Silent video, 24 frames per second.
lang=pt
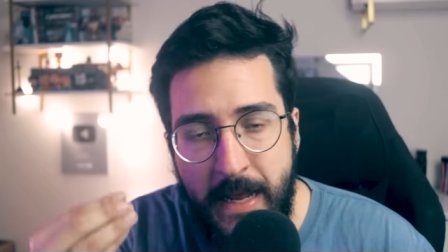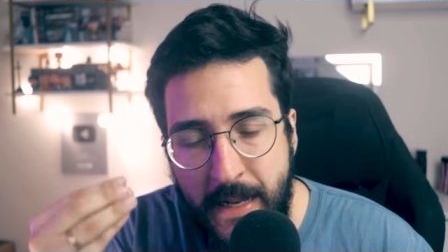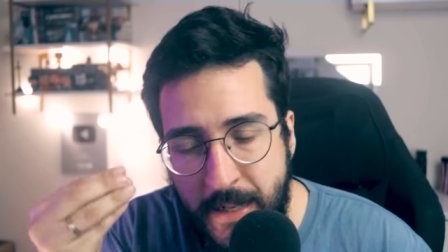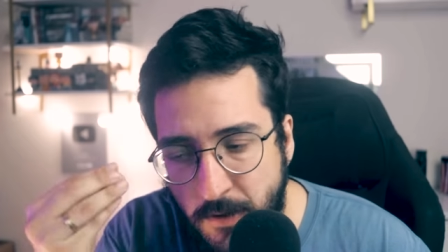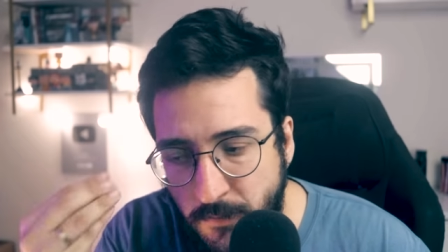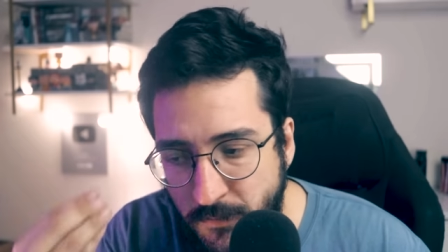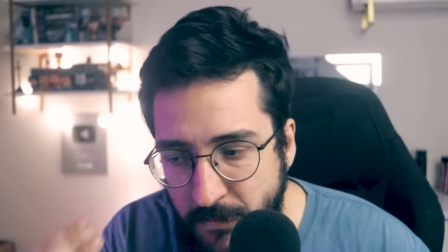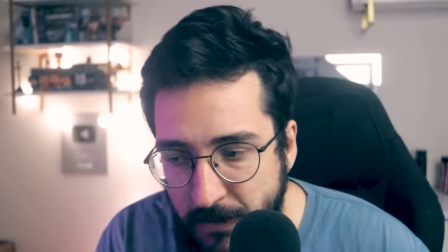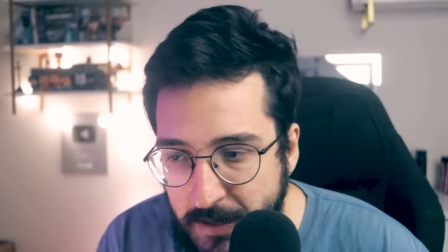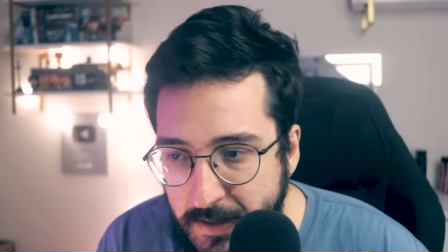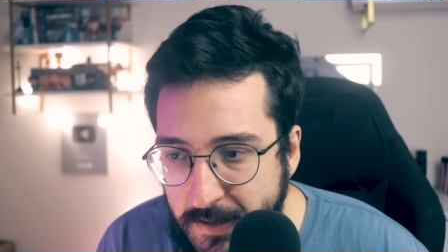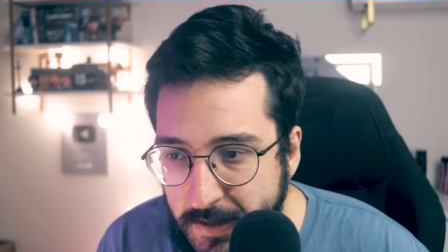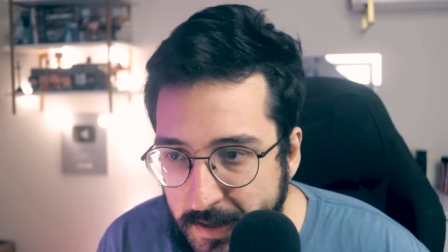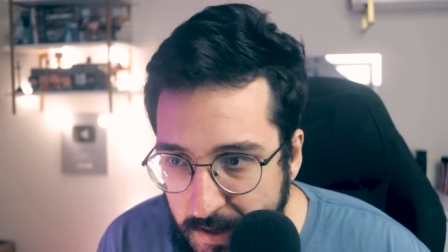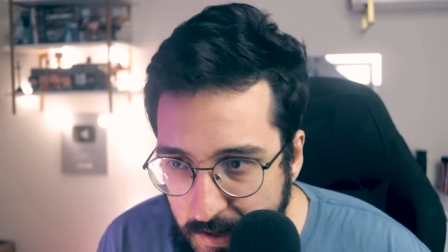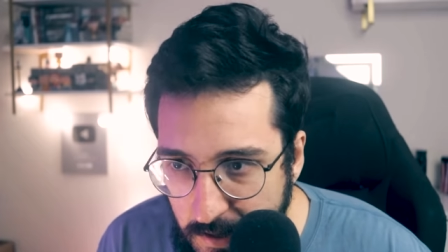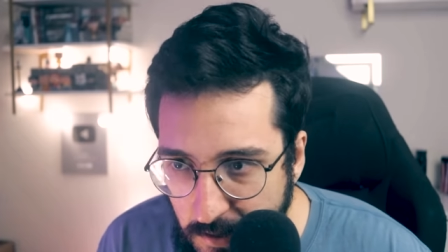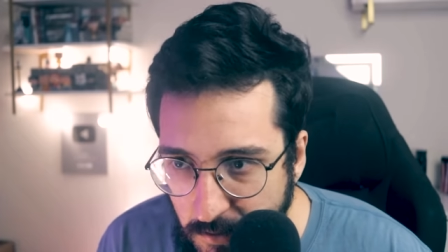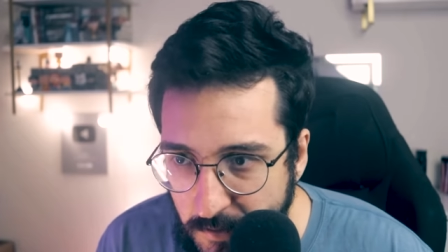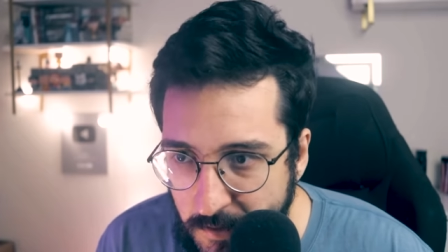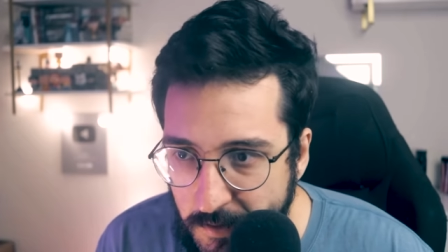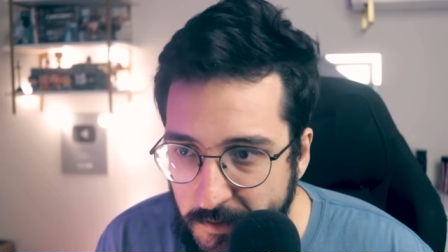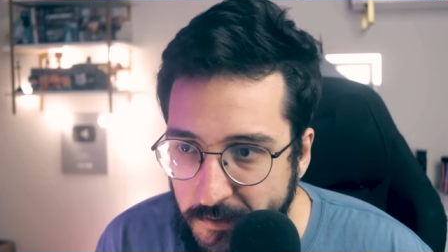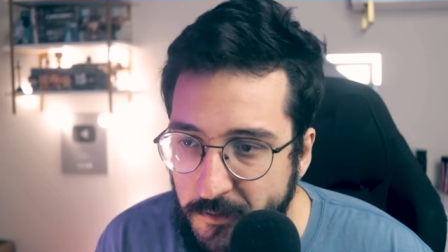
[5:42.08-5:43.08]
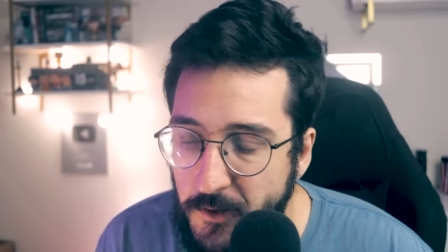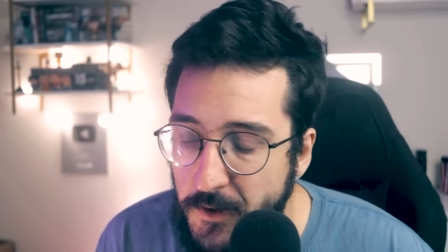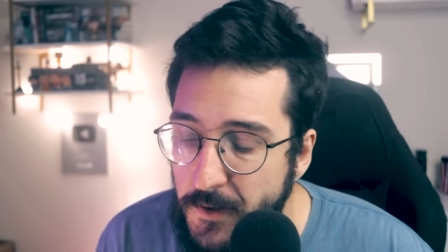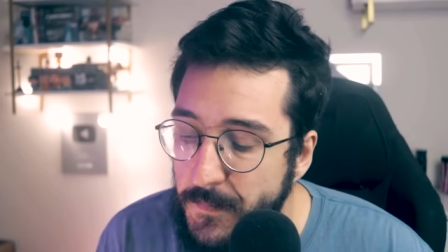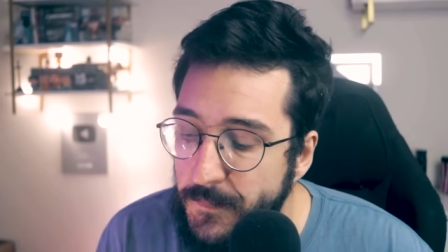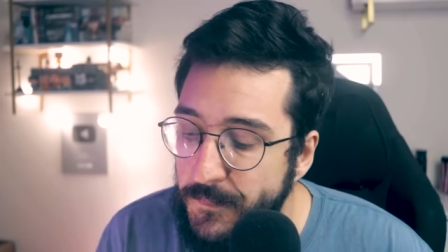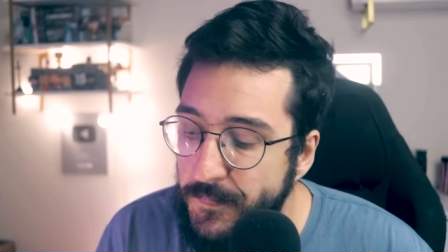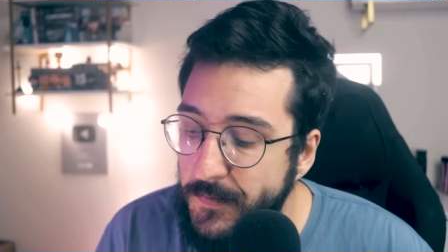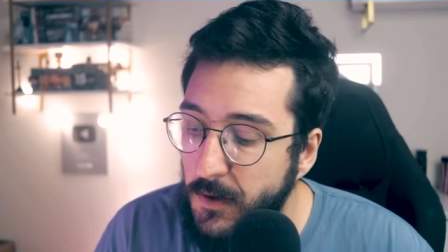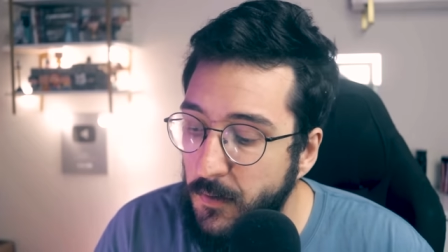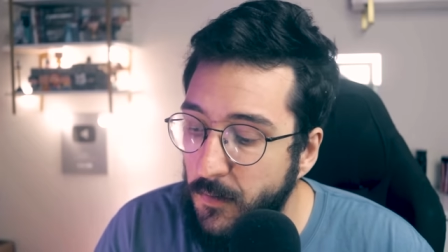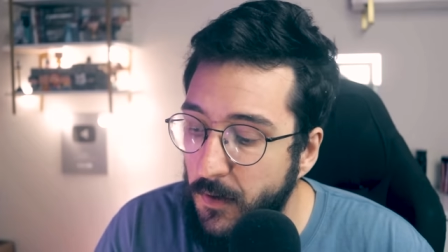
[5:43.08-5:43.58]
Ele não tá entregando isso.
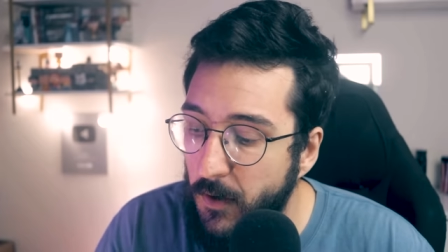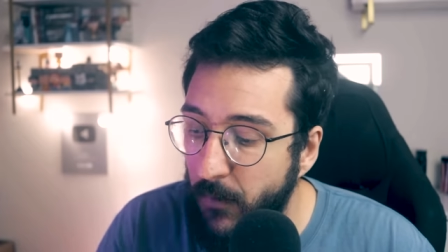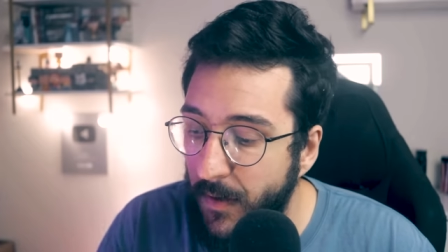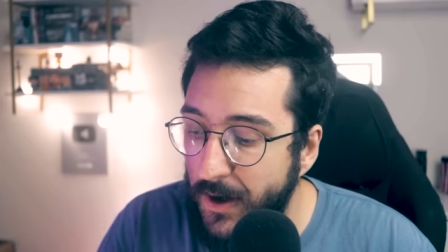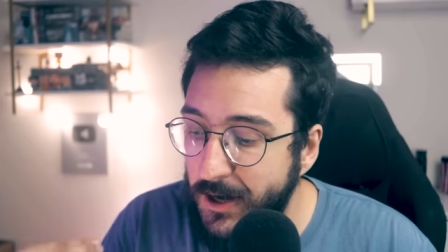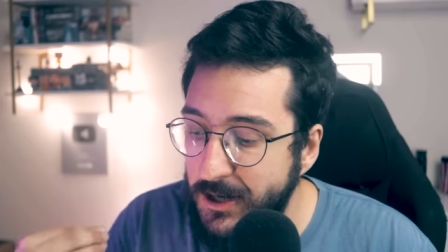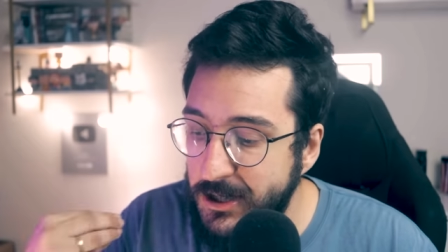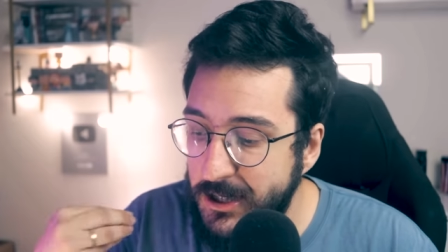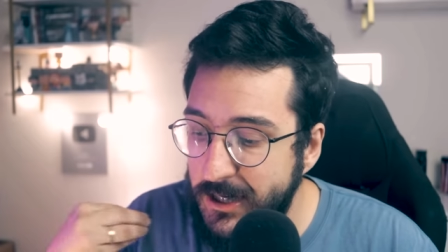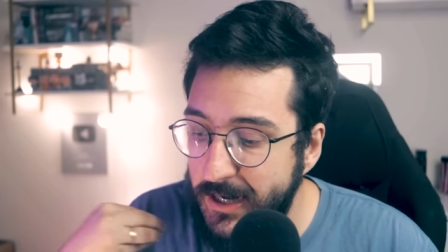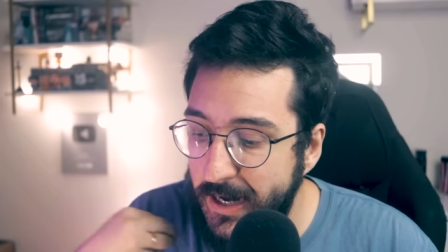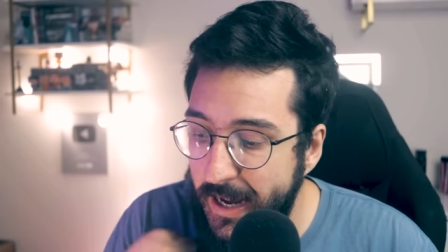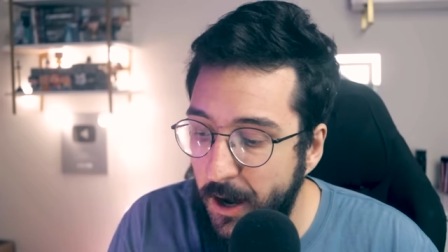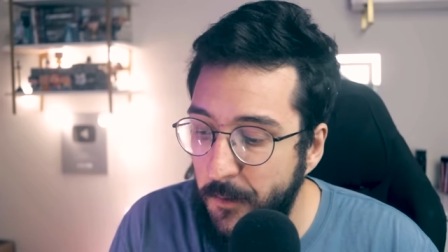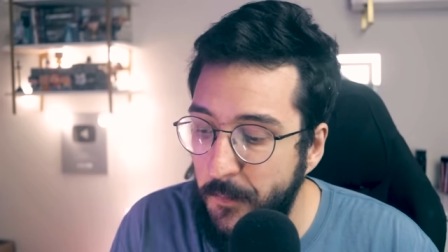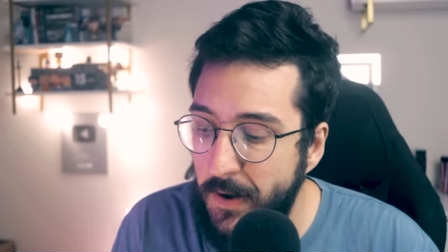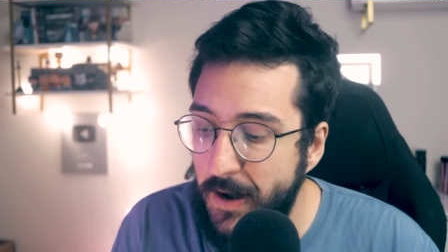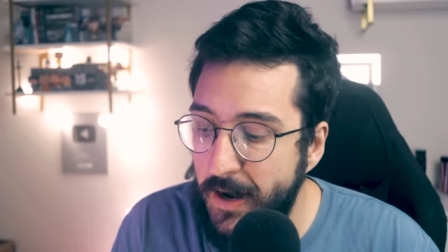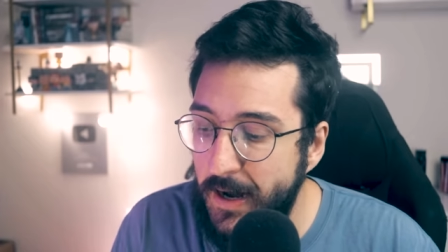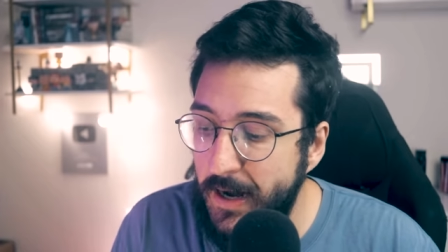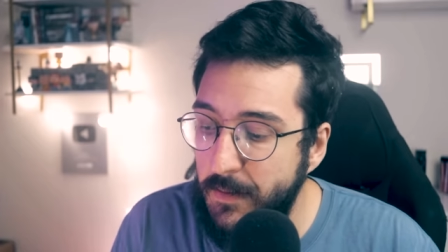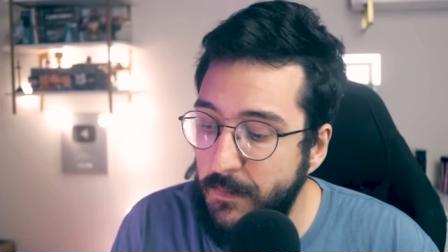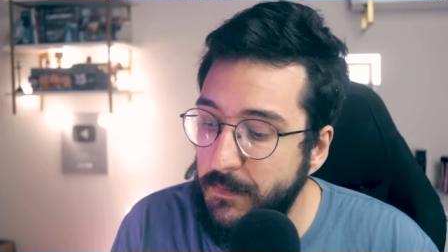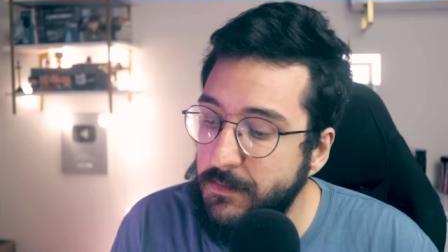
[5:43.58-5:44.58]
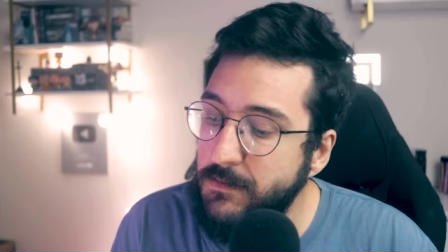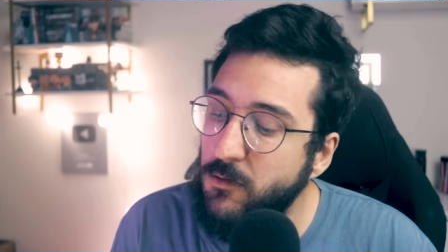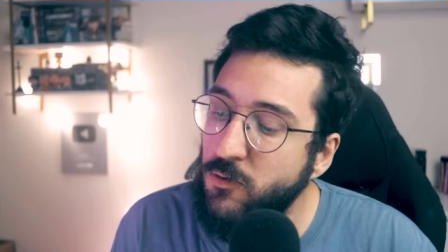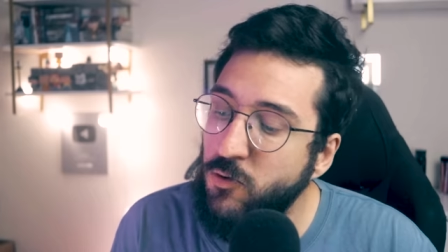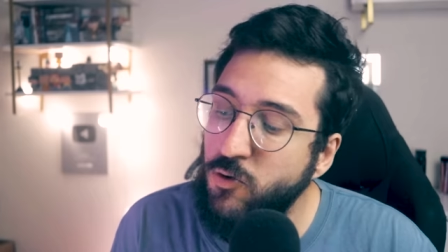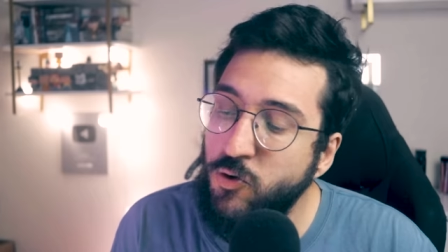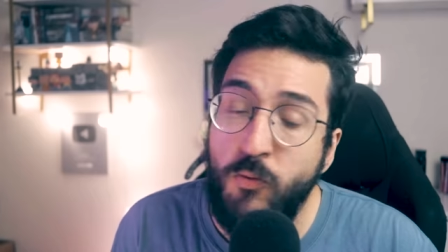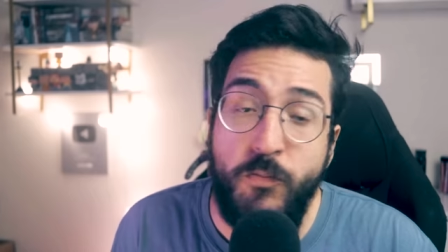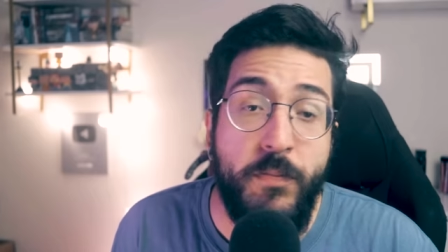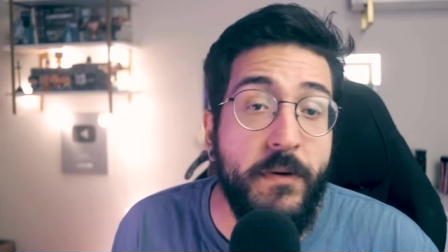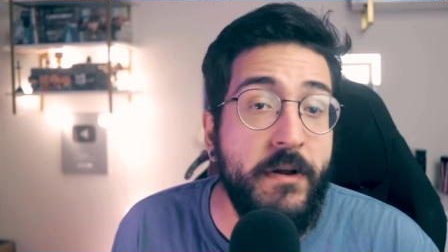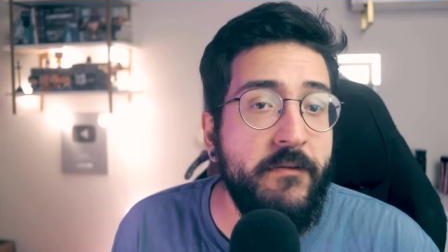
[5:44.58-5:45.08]
Então eu acho que é uma reclamação
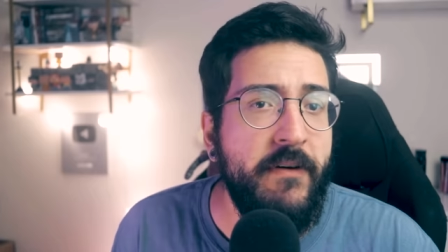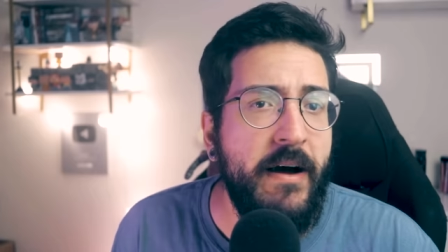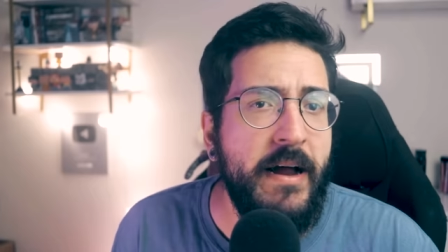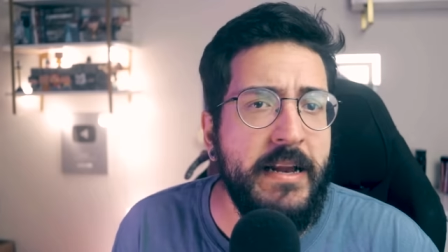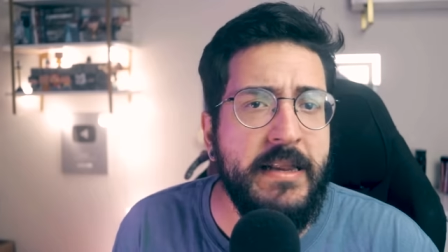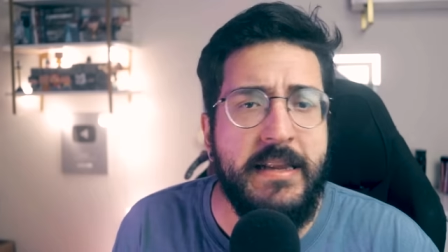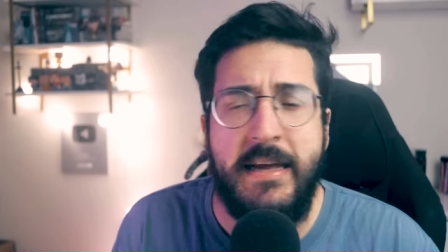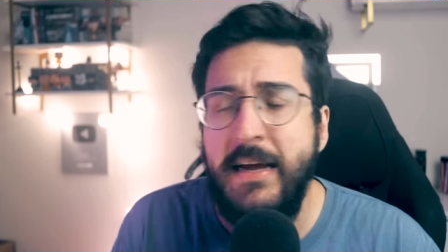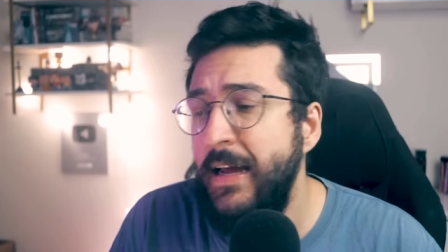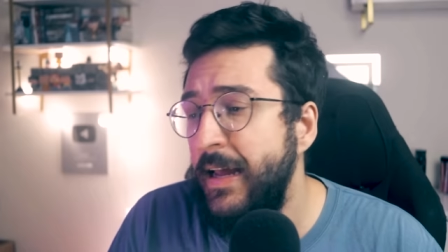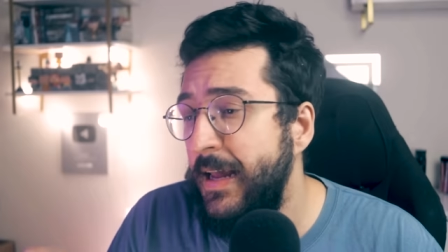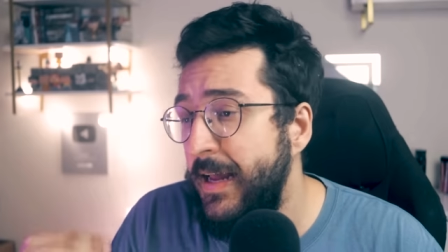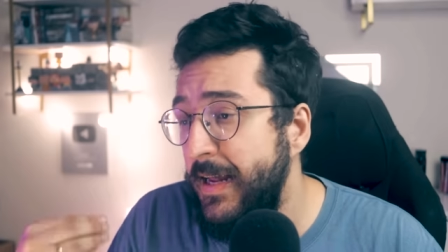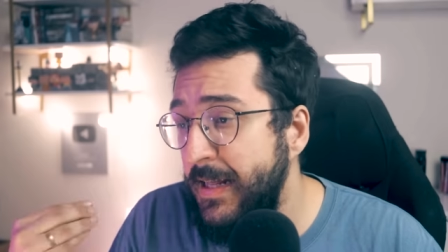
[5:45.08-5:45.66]
super válida,